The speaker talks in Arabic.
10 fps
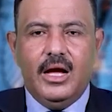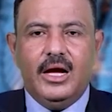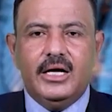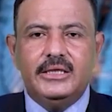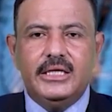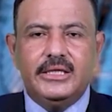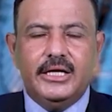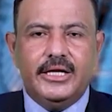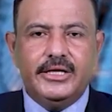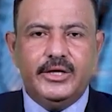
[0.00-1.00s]
عقدت
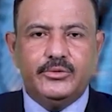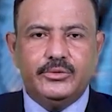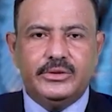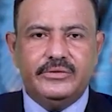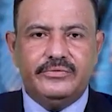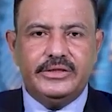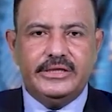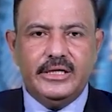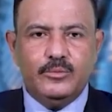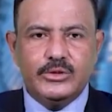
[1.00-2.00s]
الهيئة
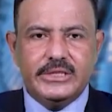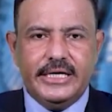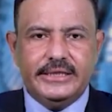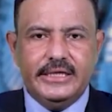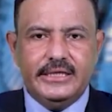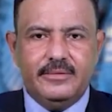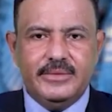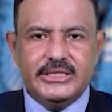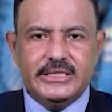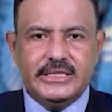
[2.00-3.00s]
التنفيذية المساعدة
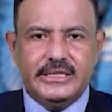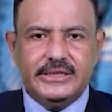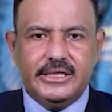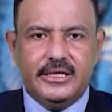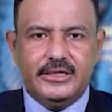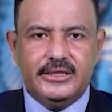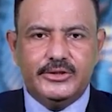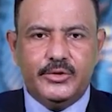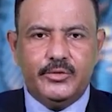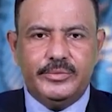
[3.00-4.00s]
للمجلس الانتقالي
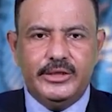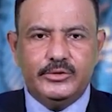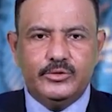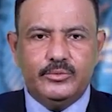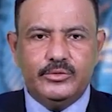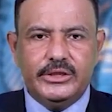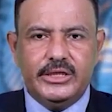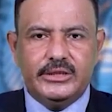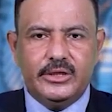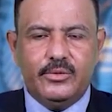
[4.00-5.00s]
الجنوبي لشؤون
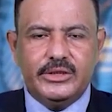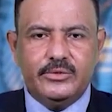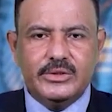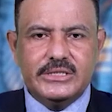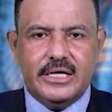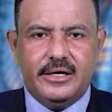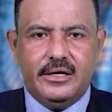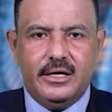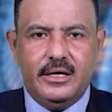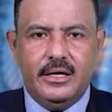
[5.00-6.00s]
مديريات الوادي
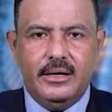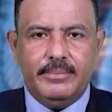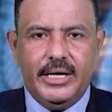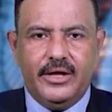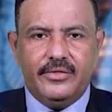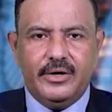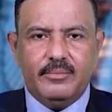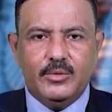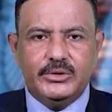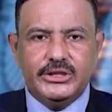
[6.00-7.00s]
والصحراء
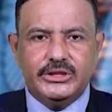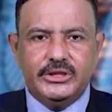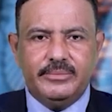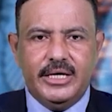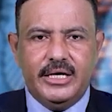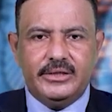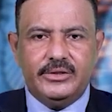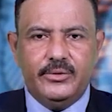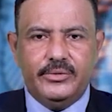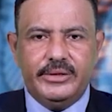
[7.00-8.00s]
بحضرموت اجتماعها
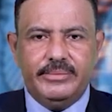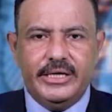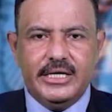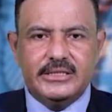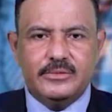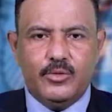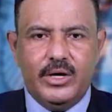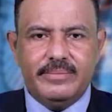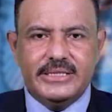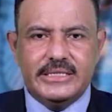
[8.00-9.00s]
الدوري برئاسة
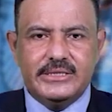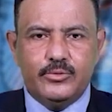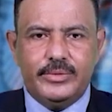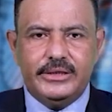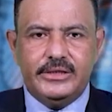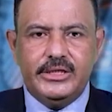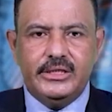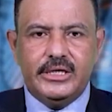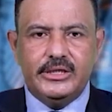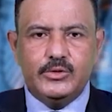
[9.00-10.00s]
محمد
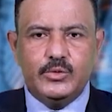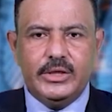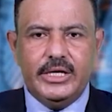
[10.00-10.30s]
الزبيدي رئيس